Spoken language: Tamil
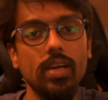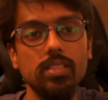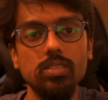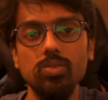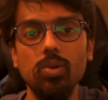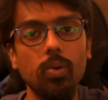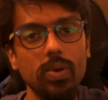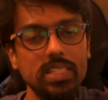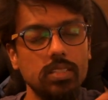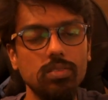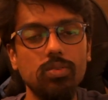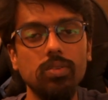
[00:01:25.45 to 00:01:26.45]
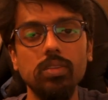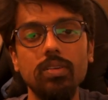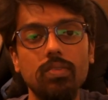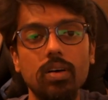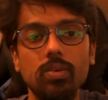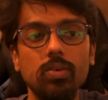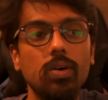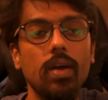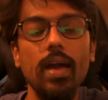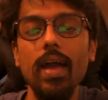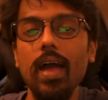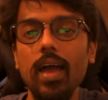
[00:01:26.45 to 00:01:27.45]
சாய்ஸஸ் ஒரு கொஸ்டின் கொடுத்துருவாங்க
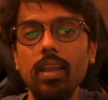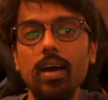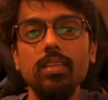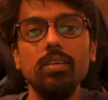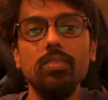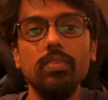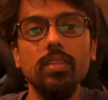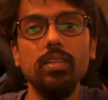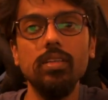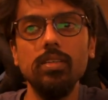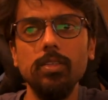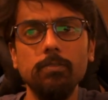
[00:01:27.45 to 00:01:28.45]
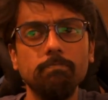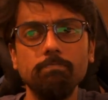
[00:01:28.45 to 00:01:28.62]
அண்ட் அதுக்கு வந்துட்டு